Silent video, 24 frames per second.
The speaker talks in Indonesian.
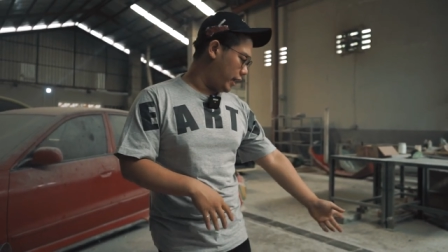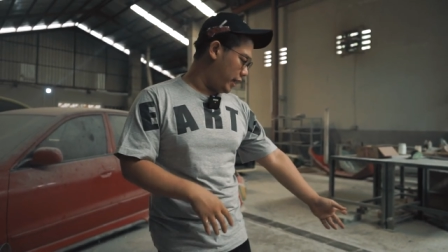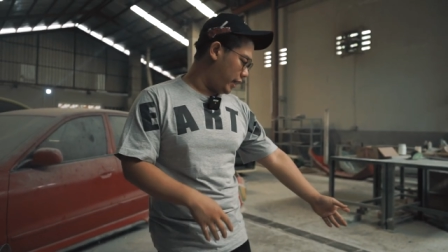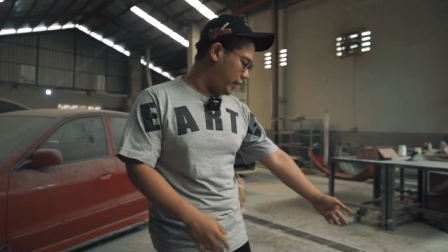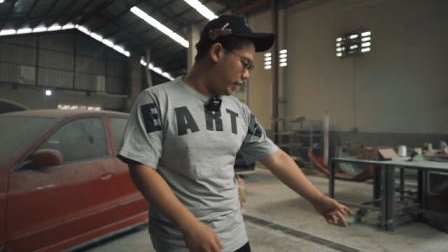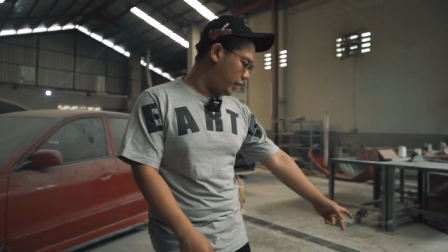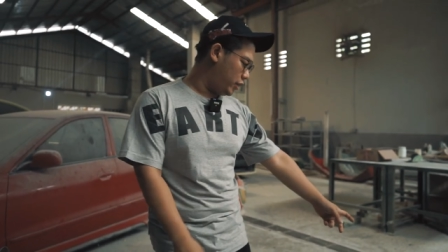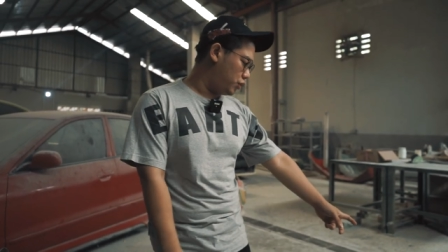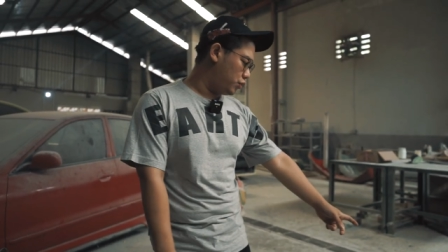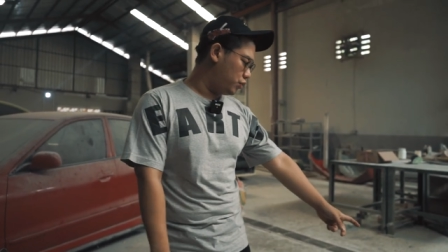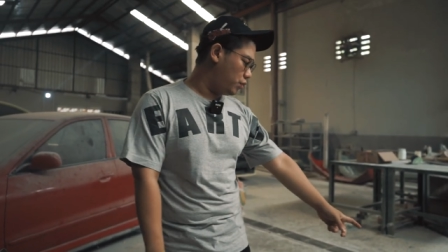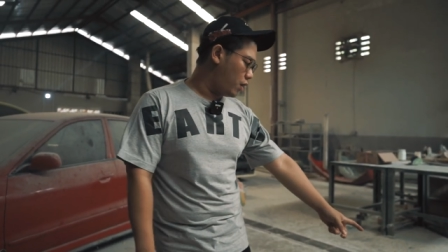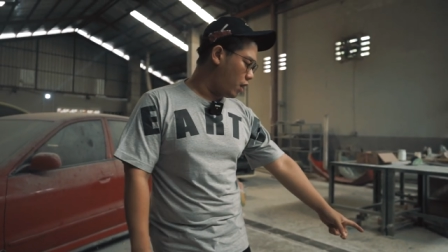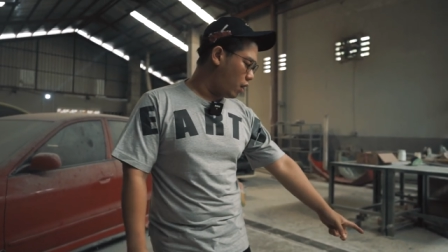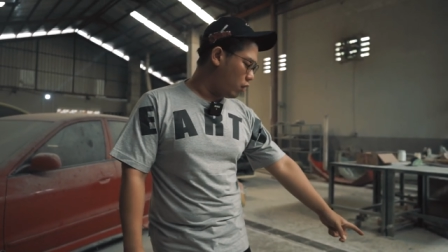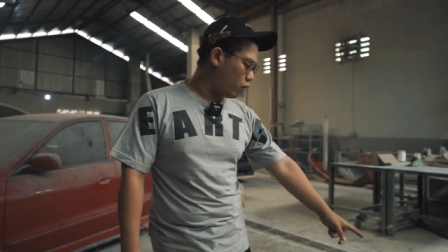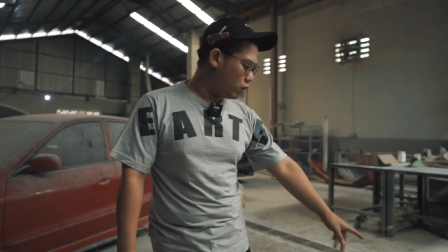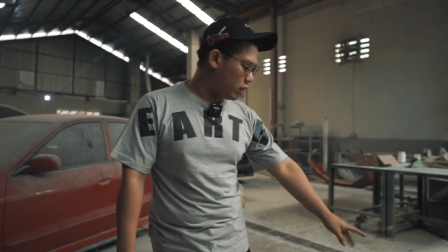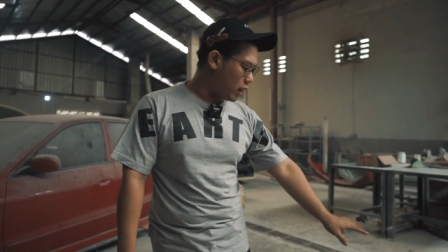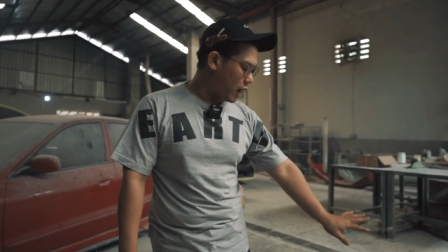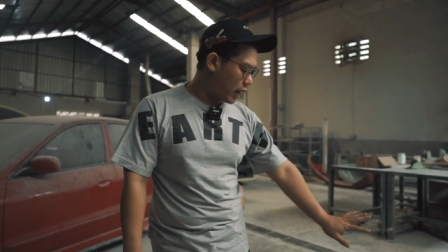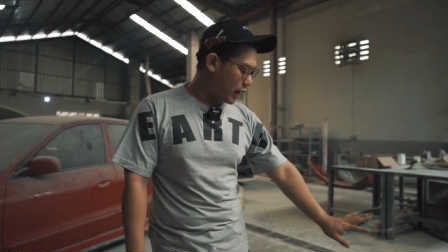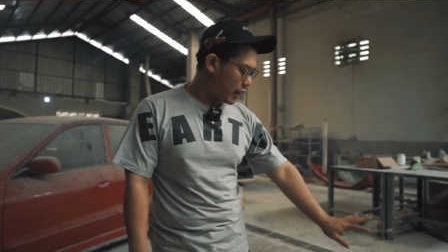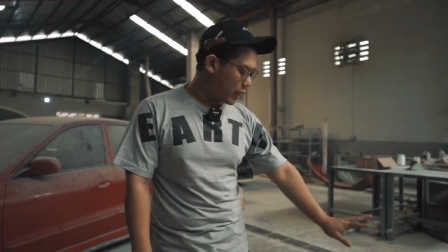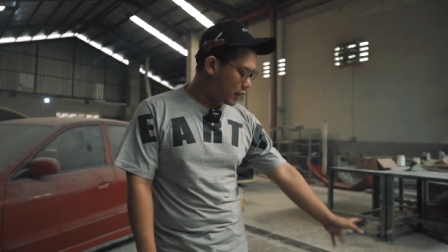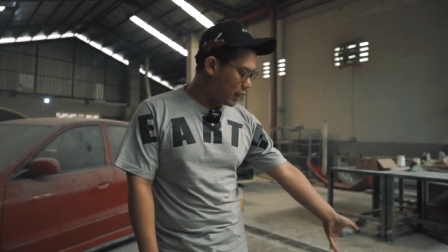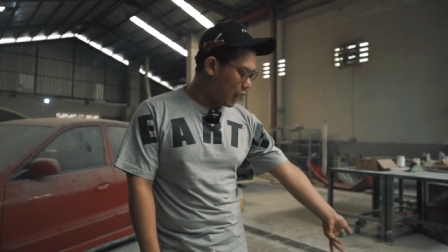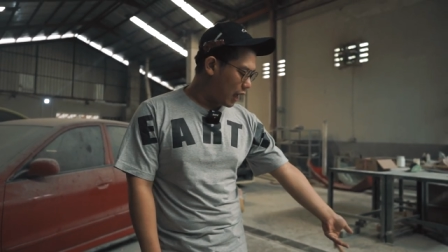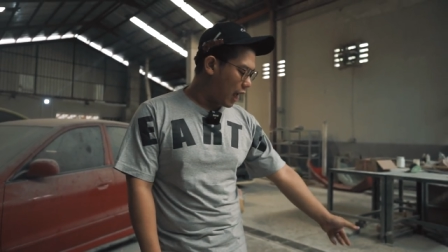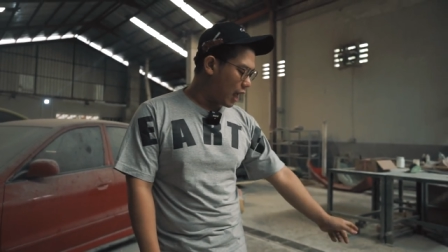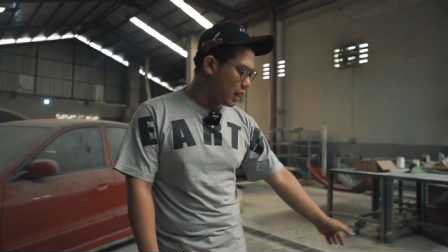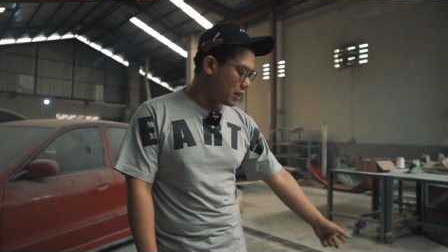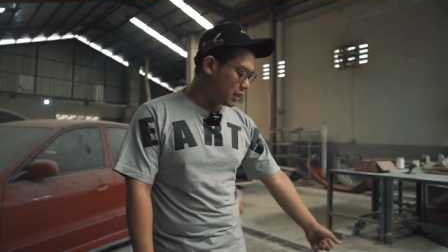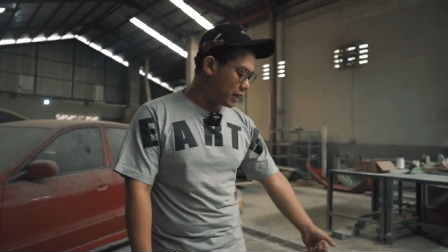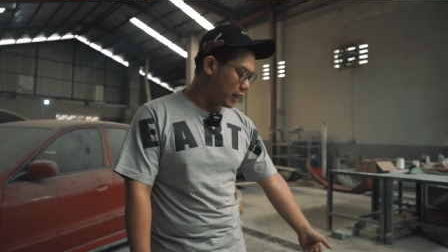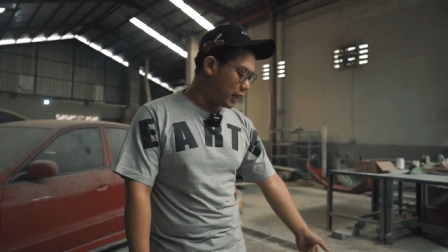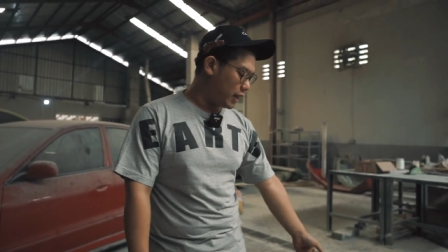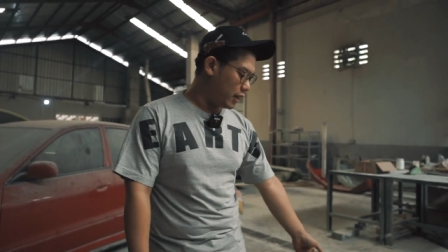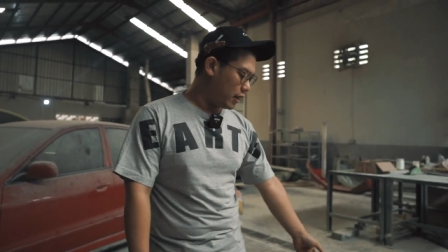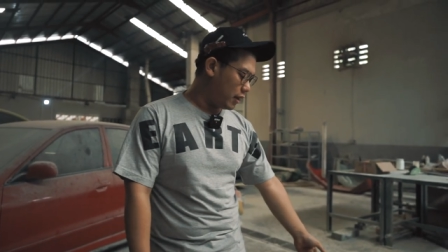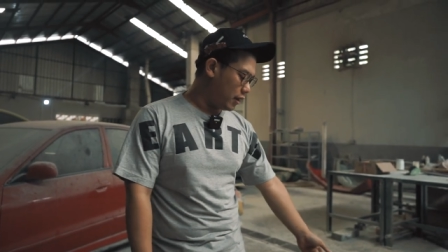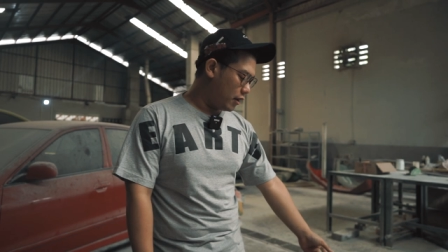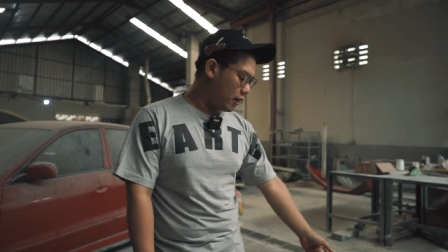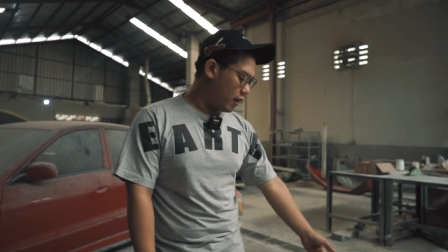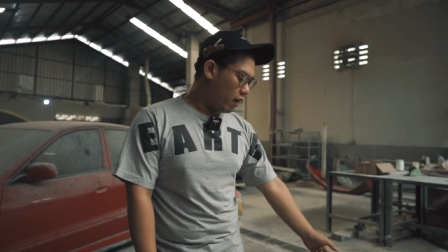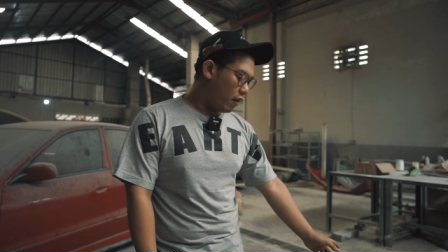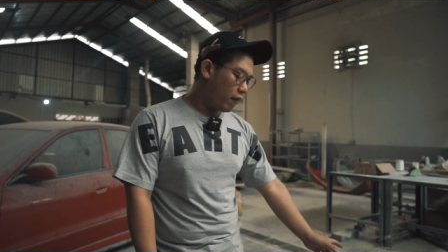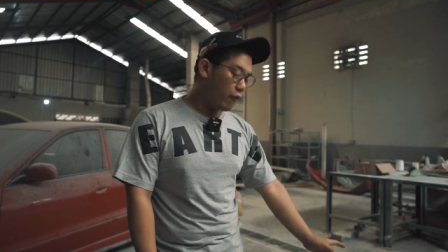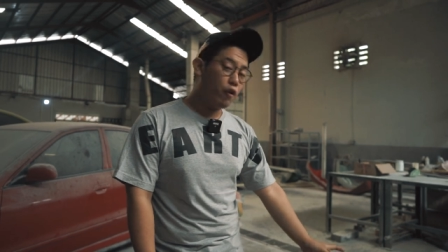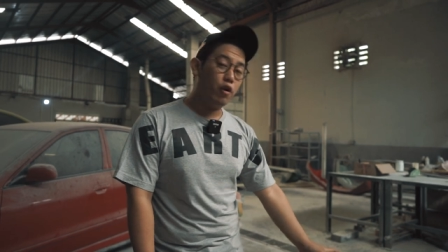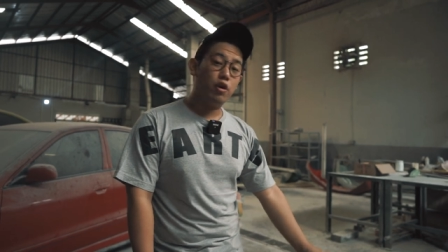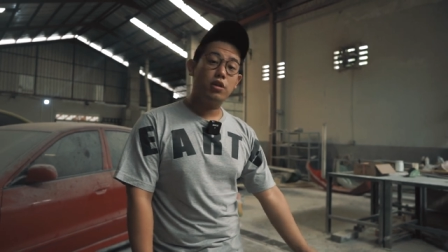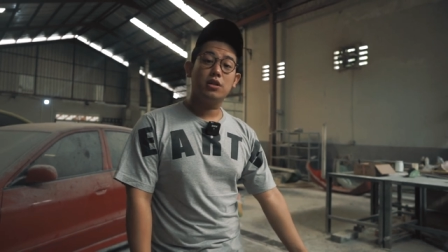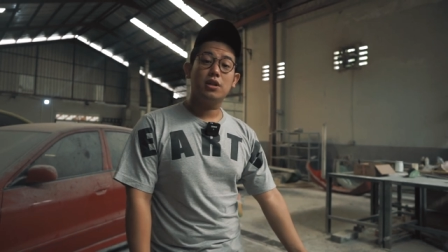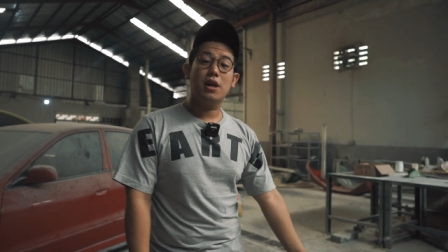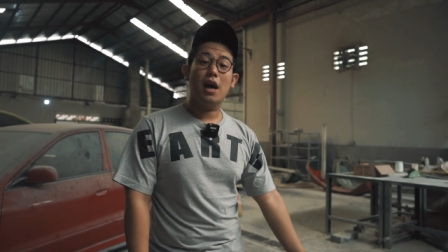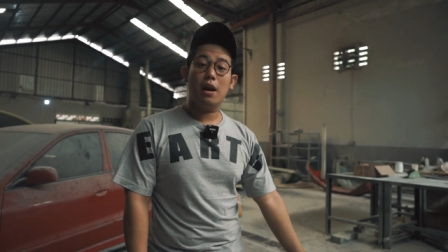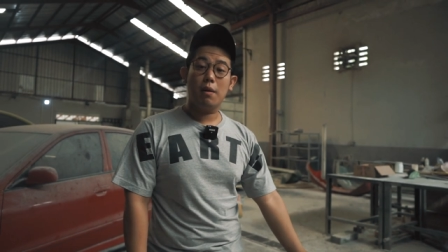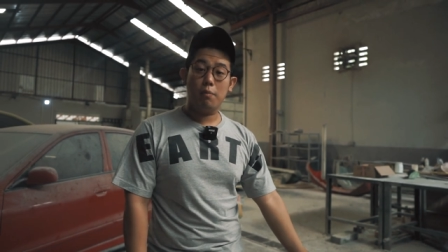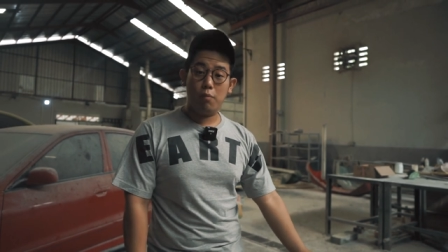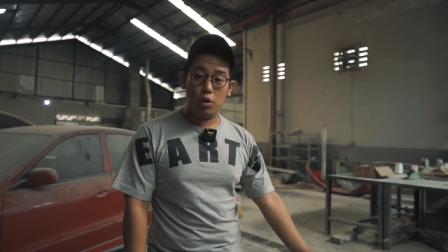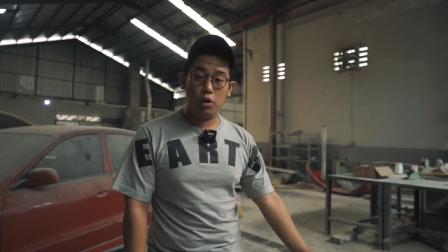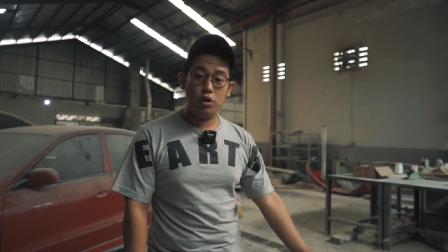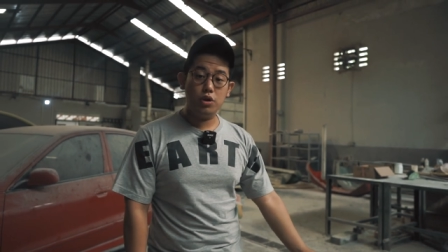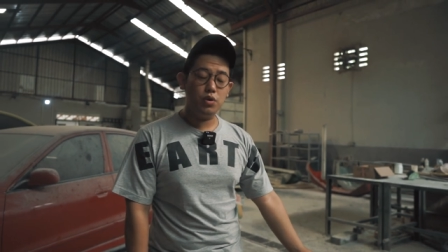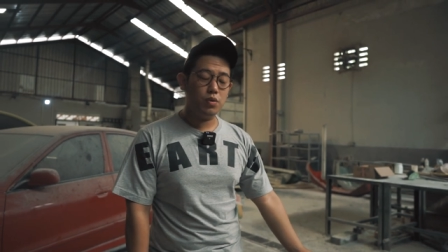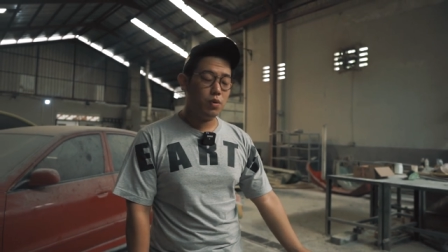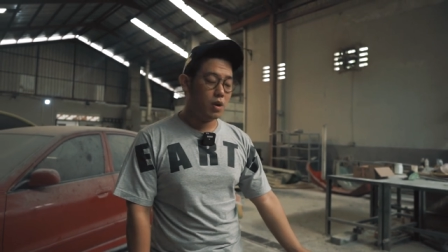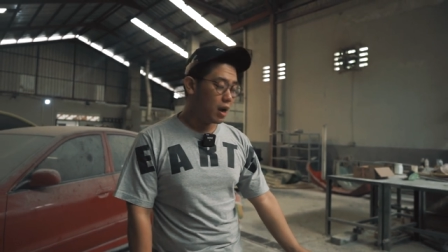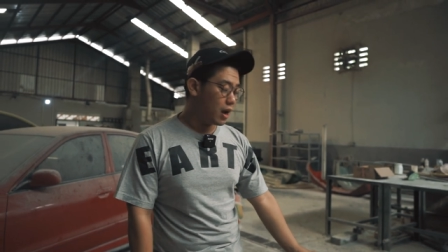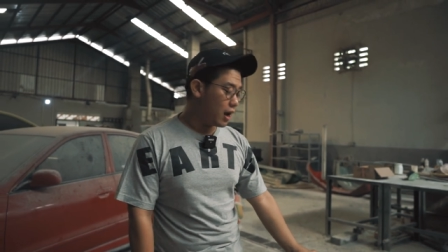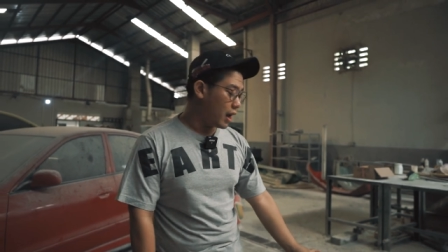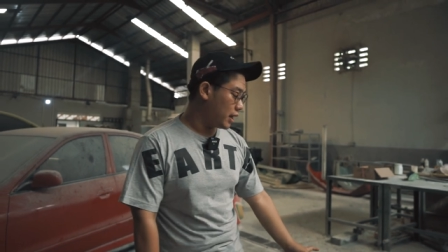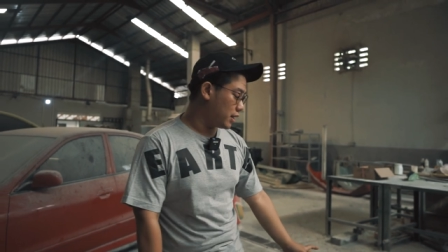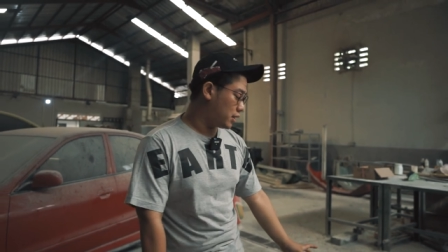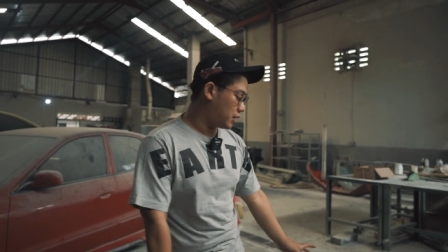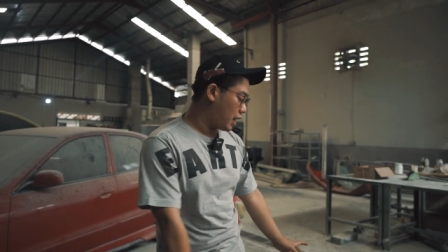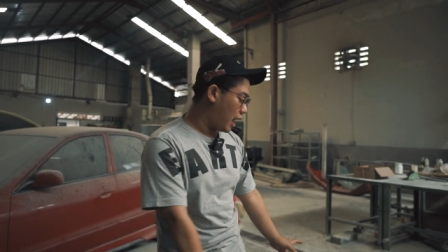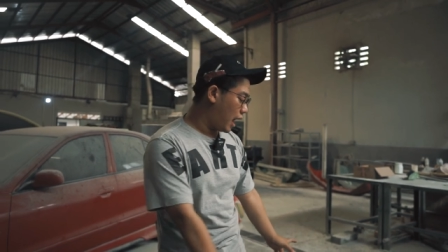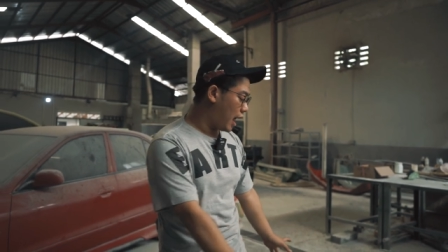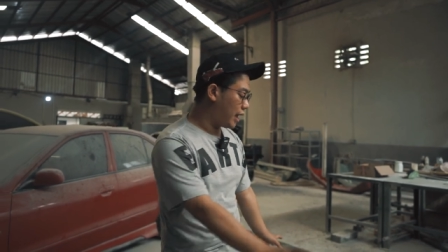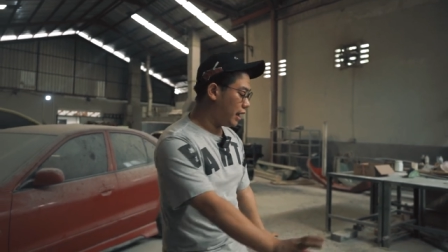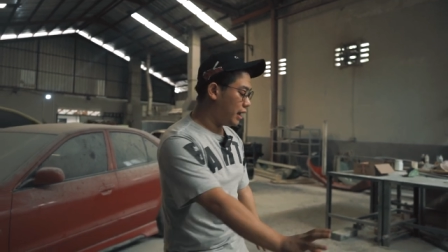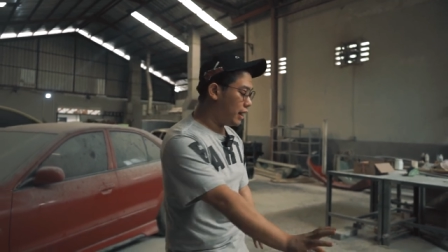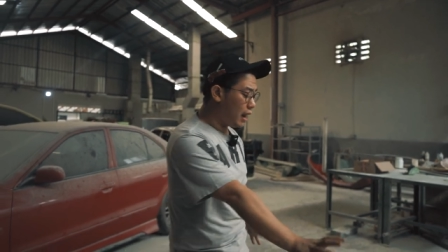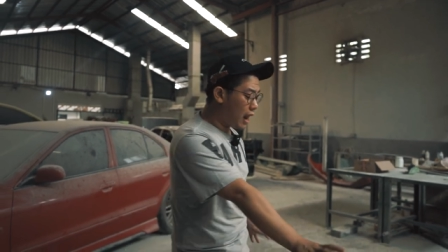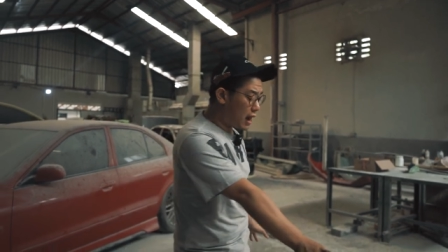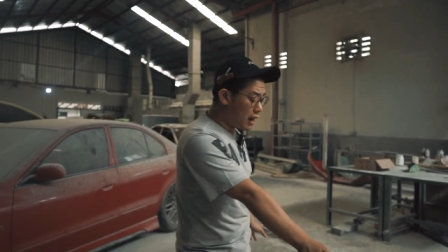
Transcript: ini juga udah kita kasih force carbon juga guys. Nah ini